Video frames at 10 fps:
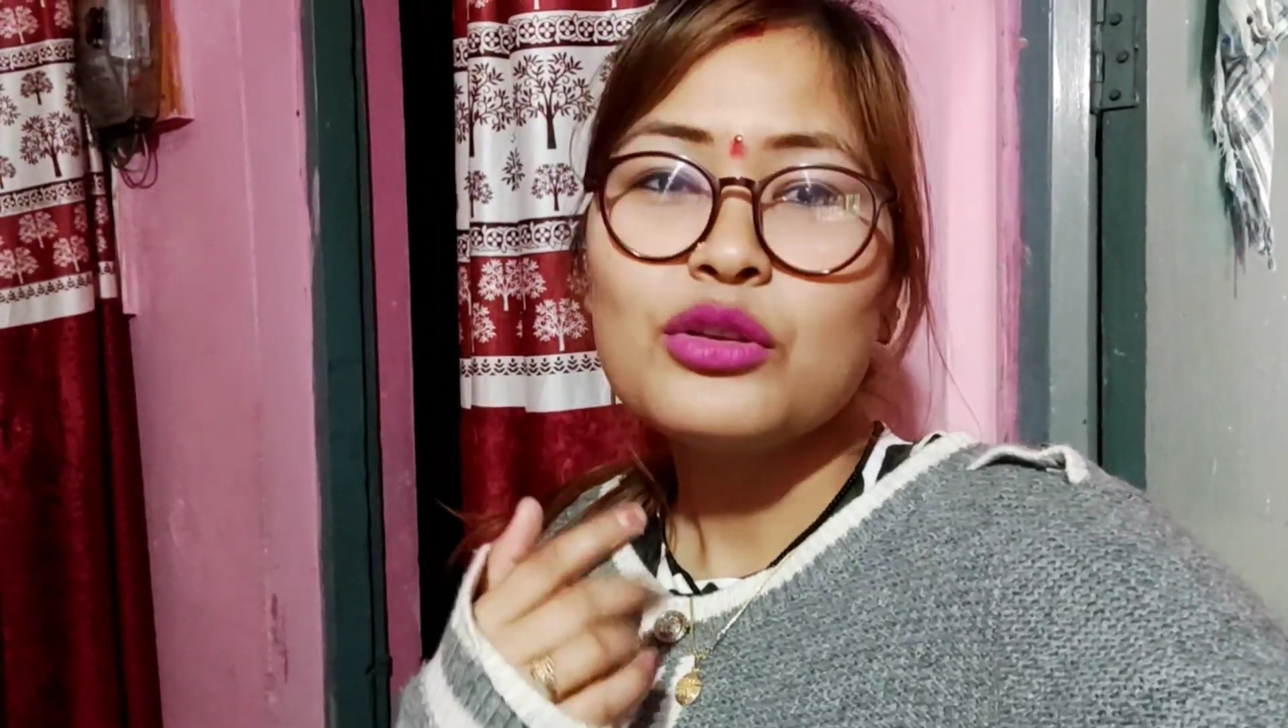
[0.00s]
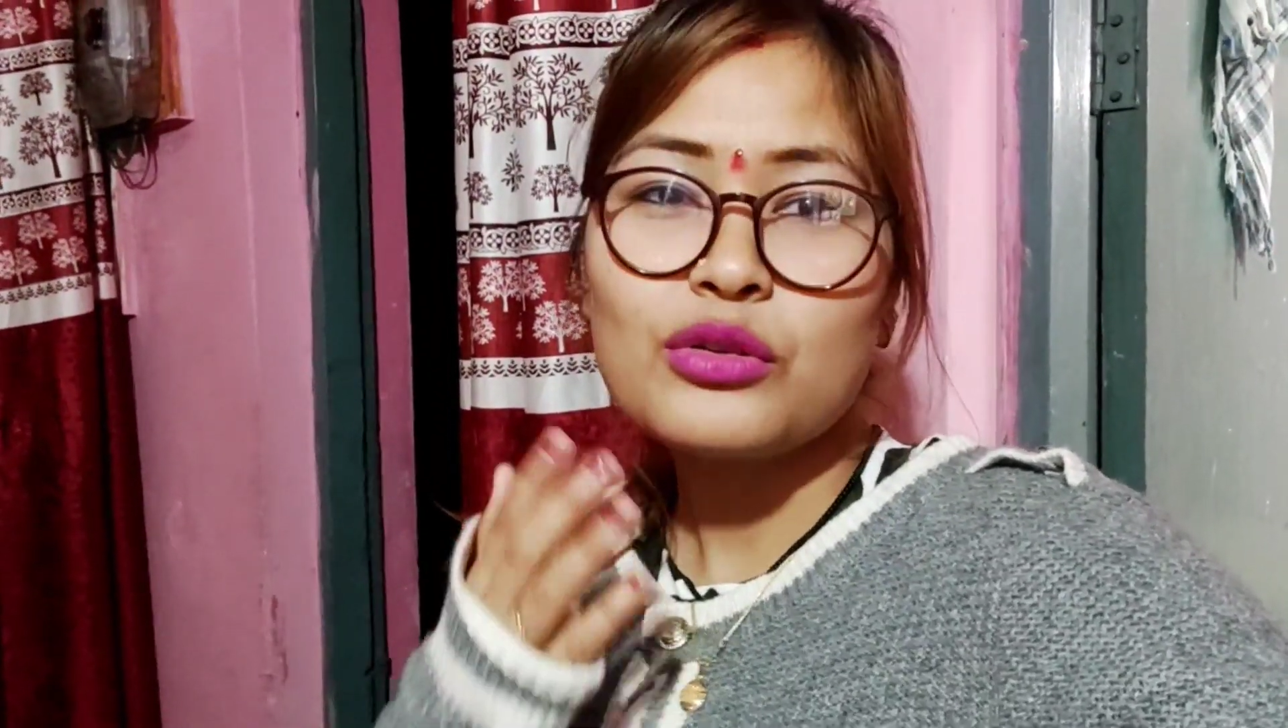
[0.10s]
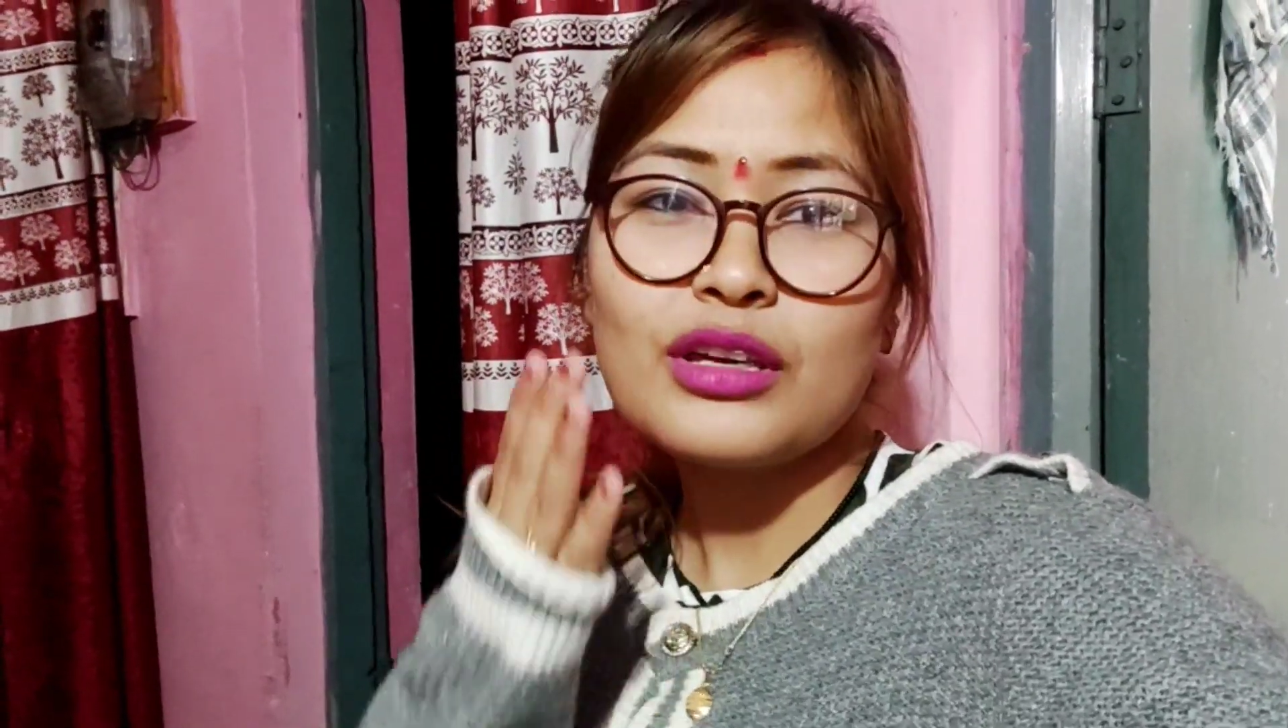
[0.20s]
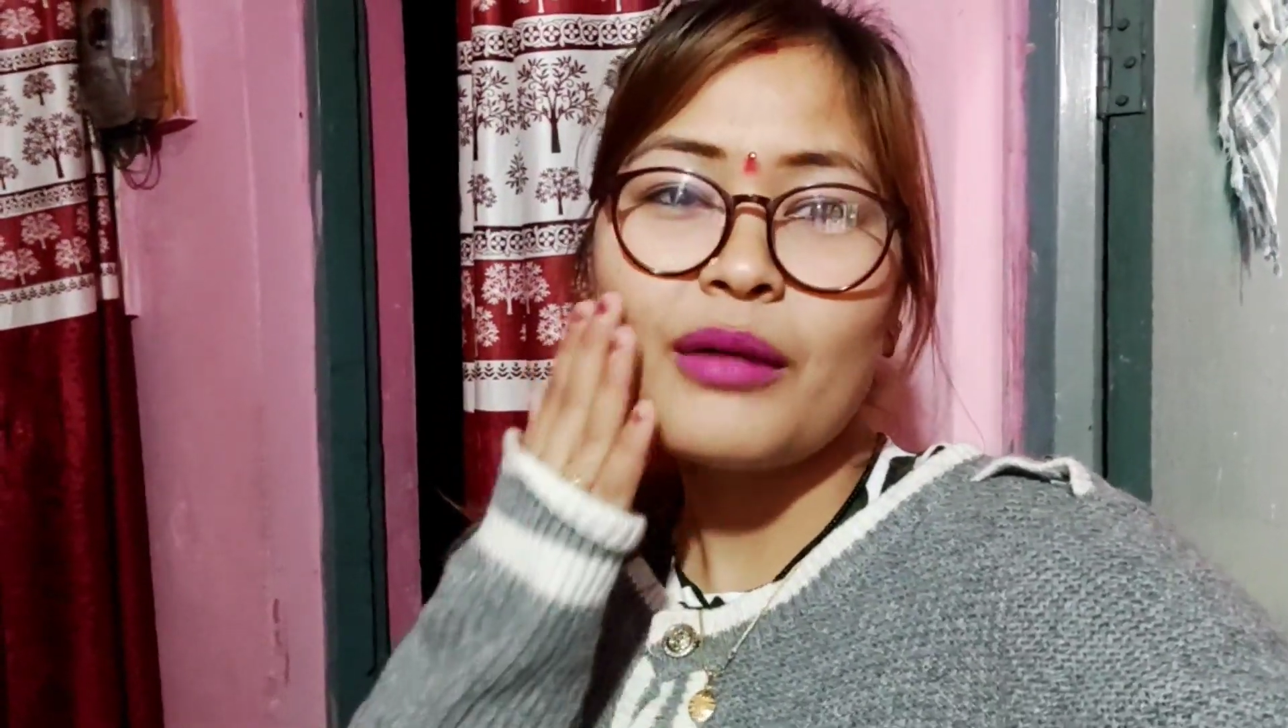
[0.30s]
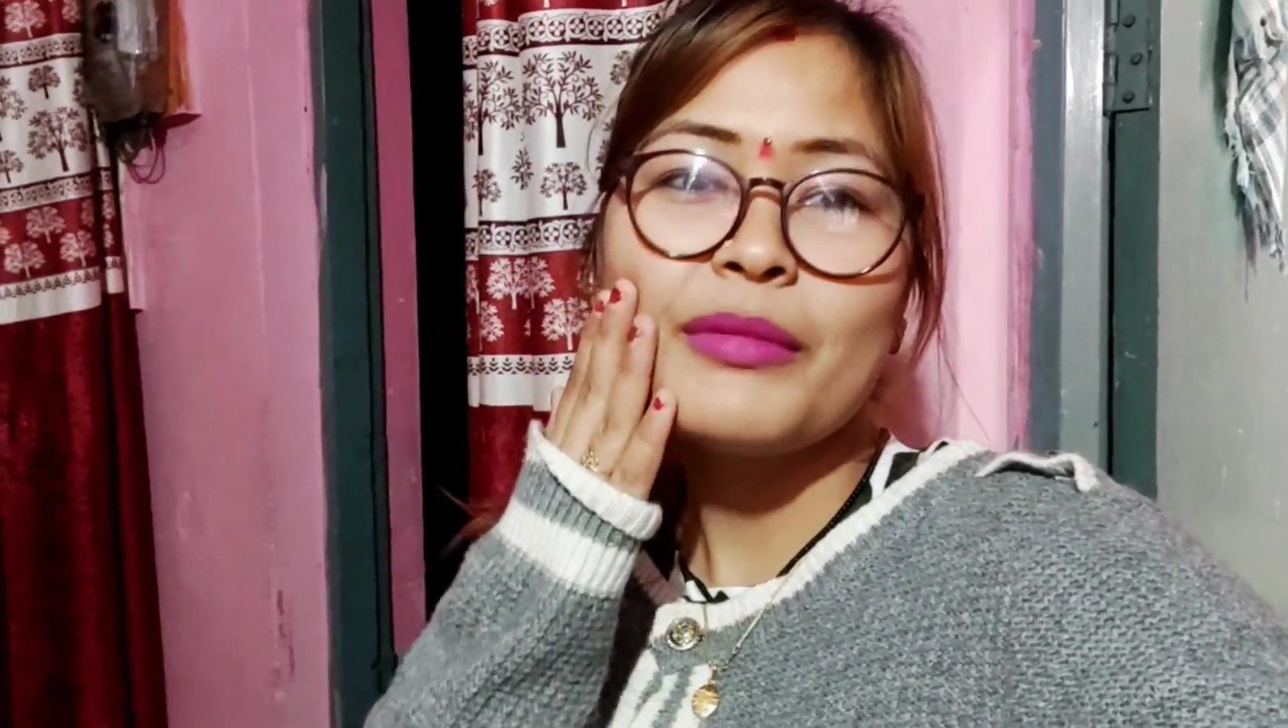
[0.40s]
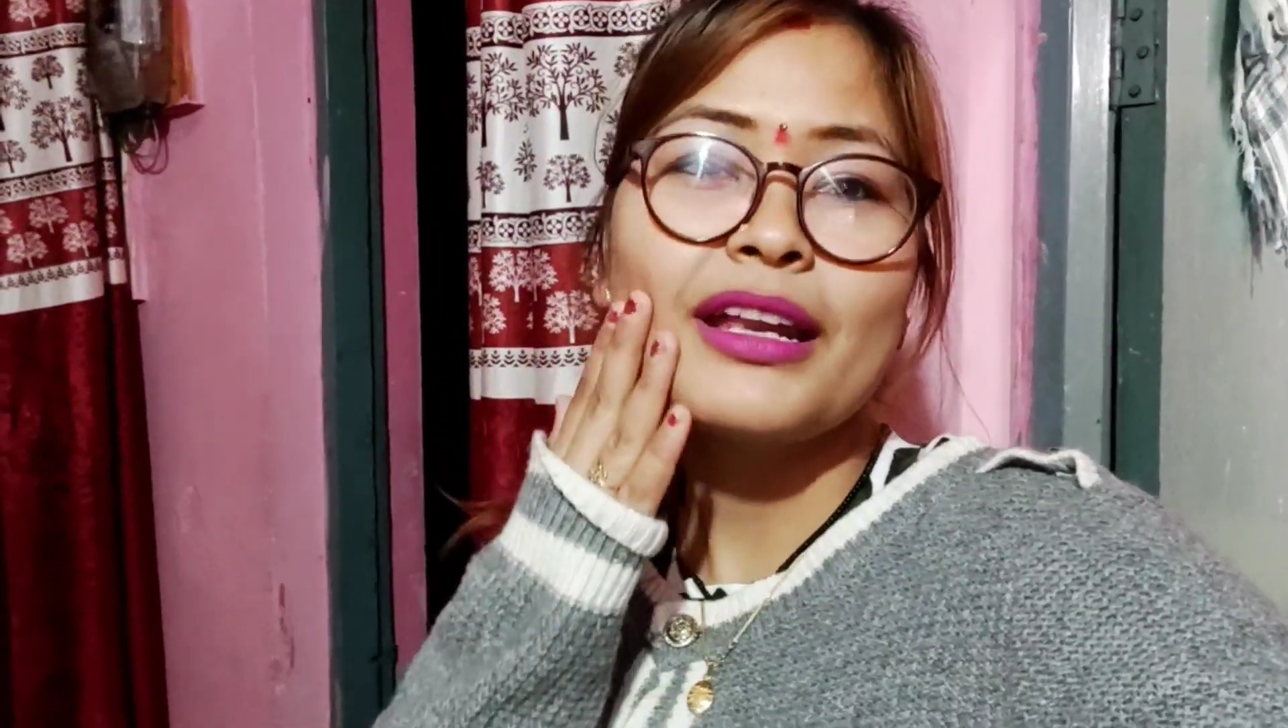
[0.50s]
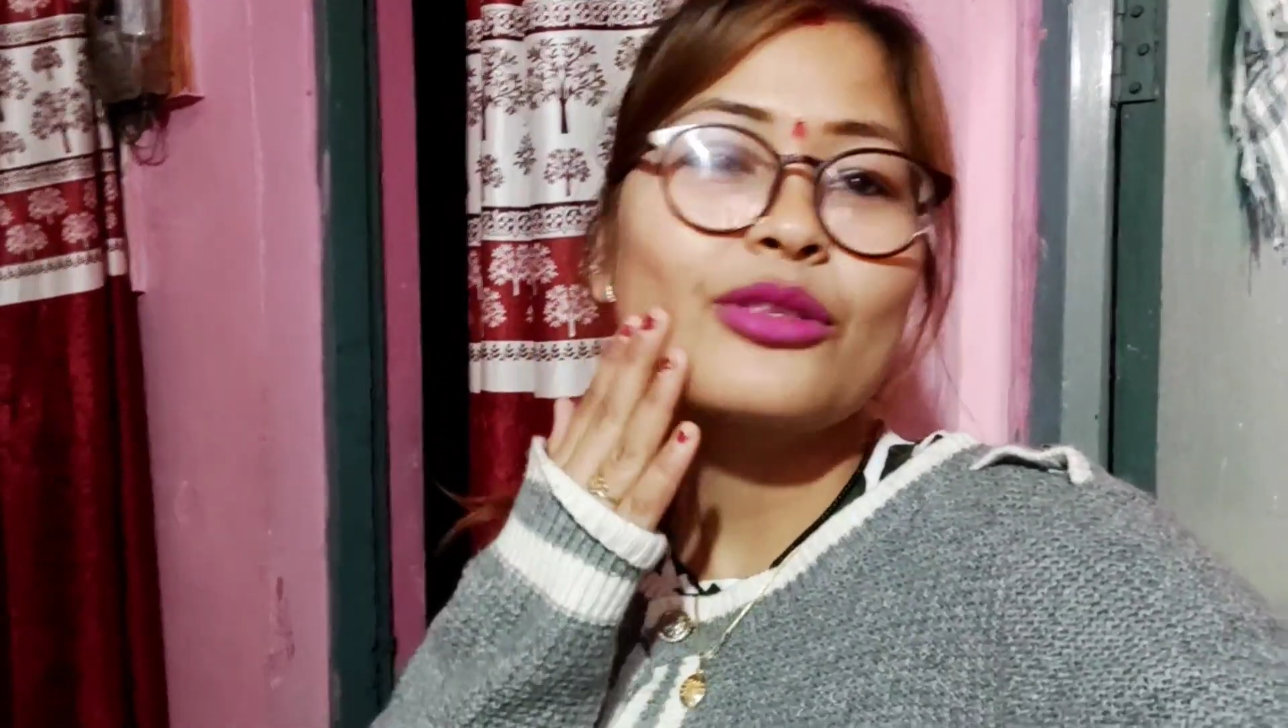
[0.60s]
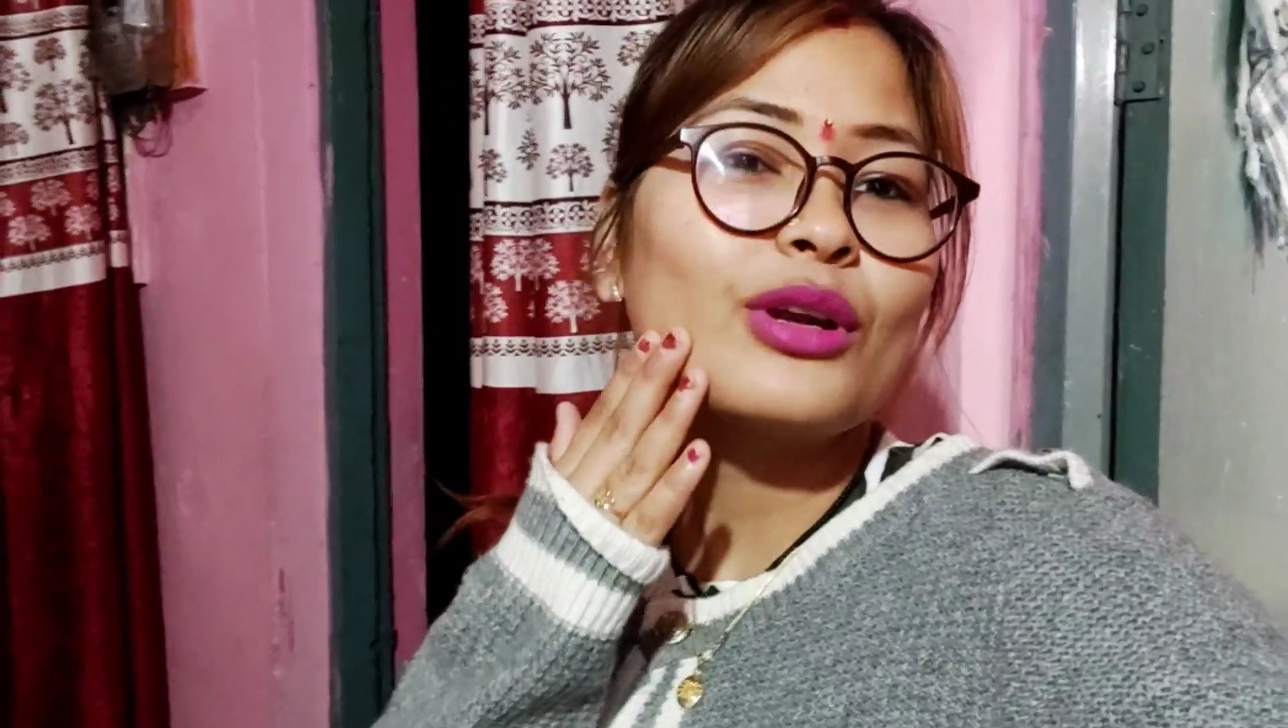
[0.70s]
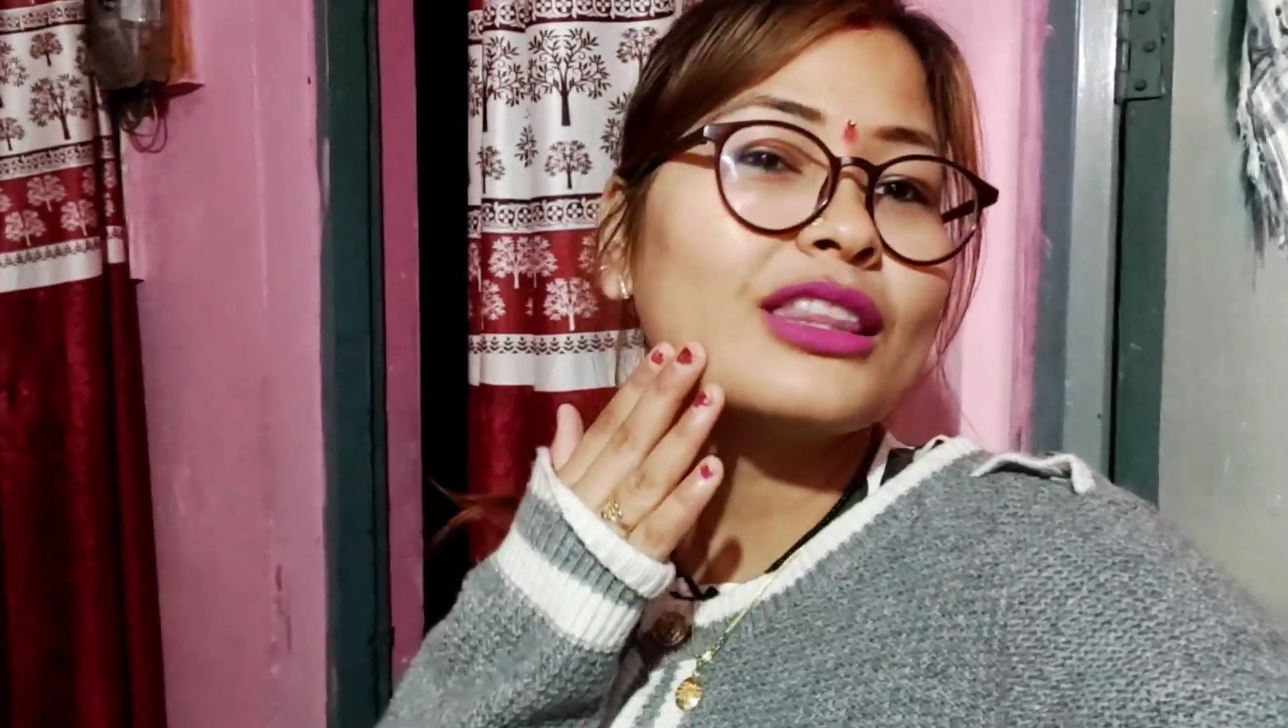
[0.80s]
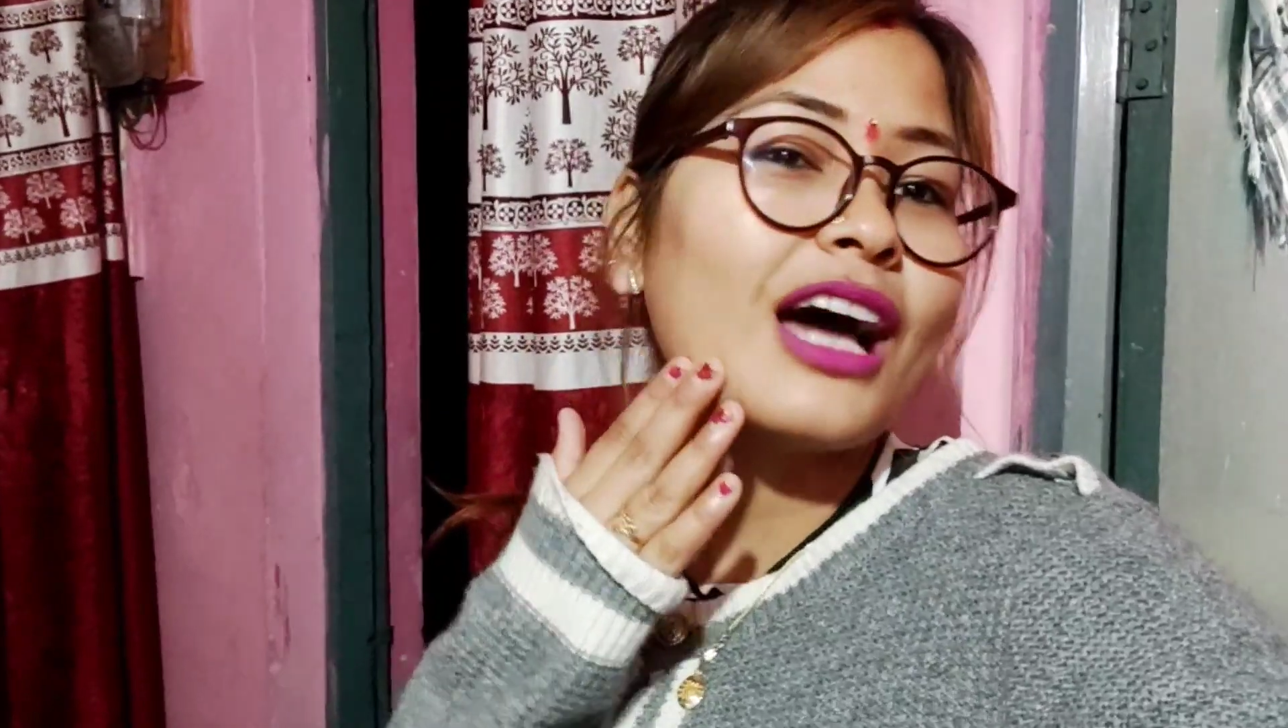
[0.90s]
क्योंकि अब मेरा थोड़ा